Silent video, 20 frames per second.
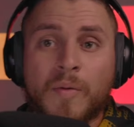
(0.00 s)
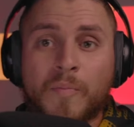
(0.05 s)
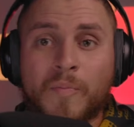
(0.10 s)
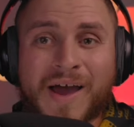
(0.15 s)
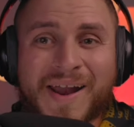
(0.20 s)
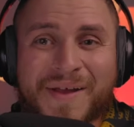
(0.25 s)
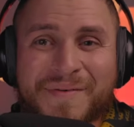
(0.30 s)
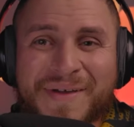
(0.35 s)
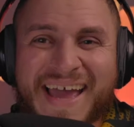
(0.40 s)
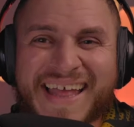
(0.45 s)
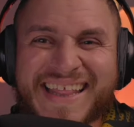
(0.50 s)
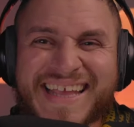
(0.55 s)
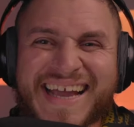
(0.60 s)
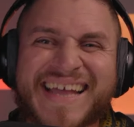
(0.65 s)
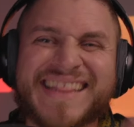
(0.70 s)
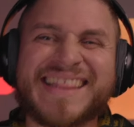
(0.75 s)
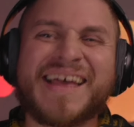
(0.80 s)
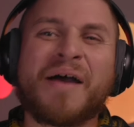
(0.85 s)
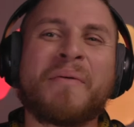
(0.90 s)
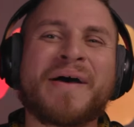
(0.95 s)
Bueno, mi gente, ¿qué
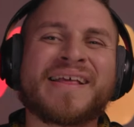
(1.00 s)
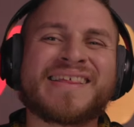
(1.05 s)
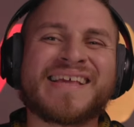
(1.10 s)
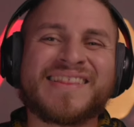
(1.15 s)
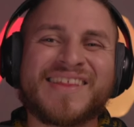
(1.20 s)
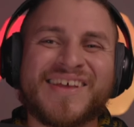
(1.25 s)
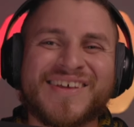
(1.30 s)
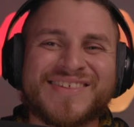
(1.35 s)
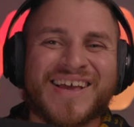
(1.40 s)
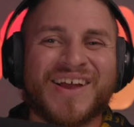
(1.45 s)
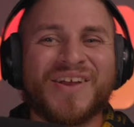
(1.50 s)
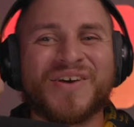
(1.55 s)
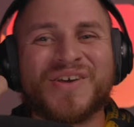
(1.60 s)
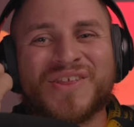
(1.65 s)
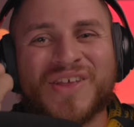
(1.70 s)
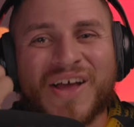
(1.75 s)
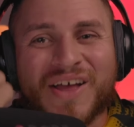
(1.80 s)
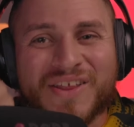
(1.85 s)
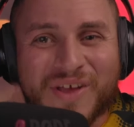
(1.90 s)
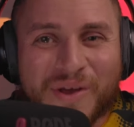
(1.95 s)
está pasando? Un
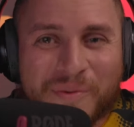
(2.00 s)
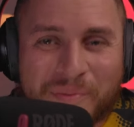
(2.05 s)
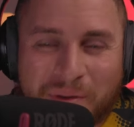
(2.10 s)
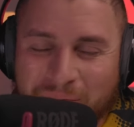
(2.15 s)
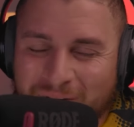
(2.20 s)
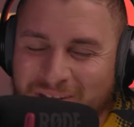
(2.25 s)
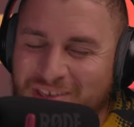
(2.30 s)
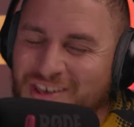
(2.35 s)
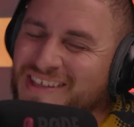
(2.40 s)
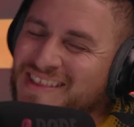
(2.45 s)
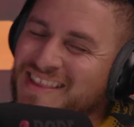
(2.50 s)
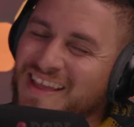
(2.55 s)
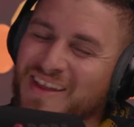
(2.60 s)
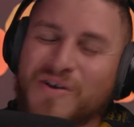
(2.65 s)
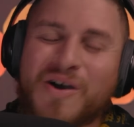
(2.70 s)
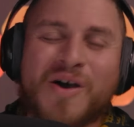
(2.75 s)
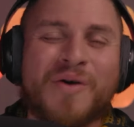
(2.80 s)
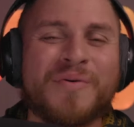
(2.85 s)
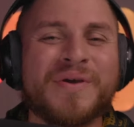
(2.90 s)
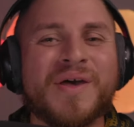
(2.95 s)
saludito a todos, bienvenido a este
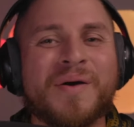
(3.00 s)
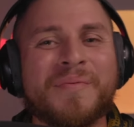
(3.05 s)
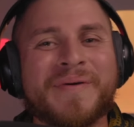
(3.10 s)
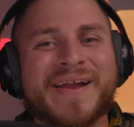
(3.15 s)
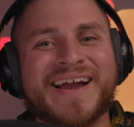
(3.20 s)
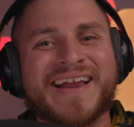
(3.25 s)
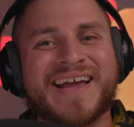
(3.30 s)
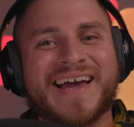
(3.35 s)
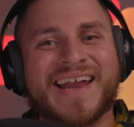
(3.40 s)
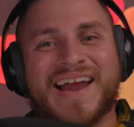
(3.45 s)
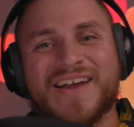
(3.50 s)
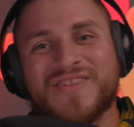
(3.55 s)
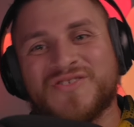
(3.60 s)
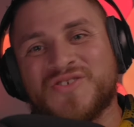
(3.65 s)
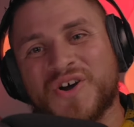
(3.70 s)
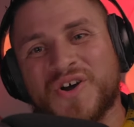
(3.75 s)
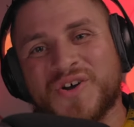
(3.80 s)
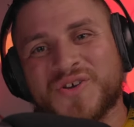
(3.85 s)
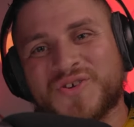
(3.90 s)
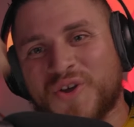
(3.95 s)
nuevo video para el canal
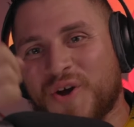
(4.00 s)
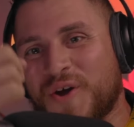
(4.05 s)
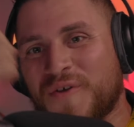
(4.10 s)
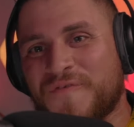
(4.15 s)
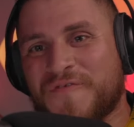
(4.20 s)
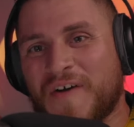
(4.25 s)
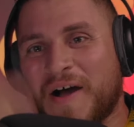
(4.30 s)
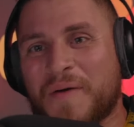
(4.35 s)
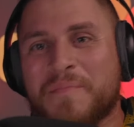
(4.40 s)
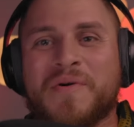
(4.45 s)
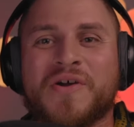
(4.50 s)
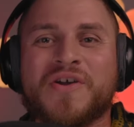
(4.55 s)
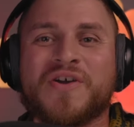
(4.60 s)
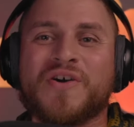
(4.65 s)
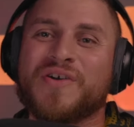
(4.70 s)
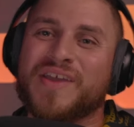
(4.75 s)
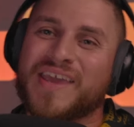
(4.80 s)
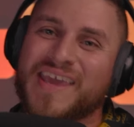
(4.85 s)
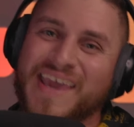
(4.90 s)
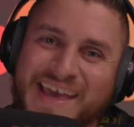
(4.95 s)
Yo soy
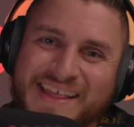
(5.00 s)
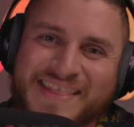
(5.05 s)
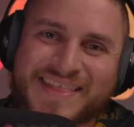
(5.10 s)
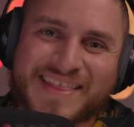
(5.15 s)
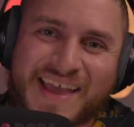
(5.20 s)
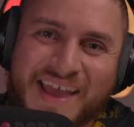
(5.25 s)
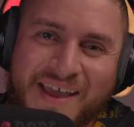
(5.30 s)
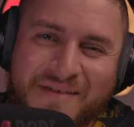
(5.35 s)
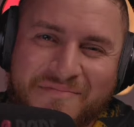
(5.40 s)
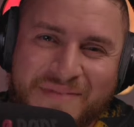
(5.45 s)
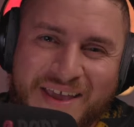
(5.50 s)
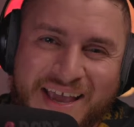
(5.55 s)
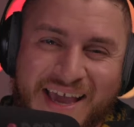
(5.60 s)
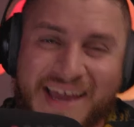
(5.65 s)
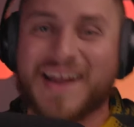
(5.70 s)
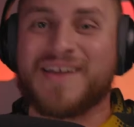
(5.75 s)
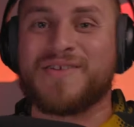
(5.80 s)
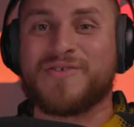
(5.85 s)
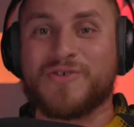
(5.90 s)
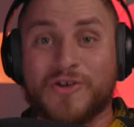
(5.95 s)
Fanboycon y este es mi
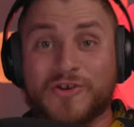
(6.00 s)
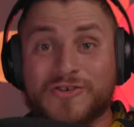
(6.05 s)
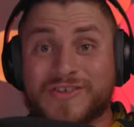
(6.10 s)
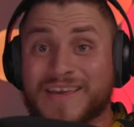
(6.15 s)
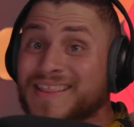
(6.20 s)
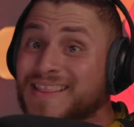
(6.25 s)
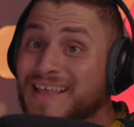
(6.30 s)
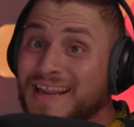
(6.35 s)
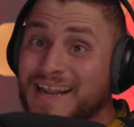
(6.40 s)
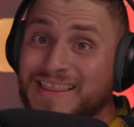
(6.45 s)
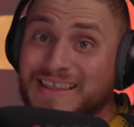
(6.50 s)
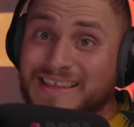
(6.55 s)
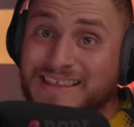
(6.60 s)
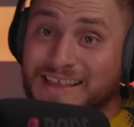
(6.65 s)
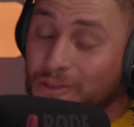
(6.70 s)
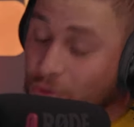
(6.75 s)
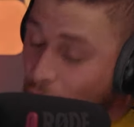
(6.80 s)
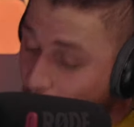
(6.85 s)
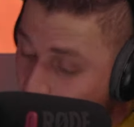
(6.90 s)
canal Yo lo sé, estarás diciendo,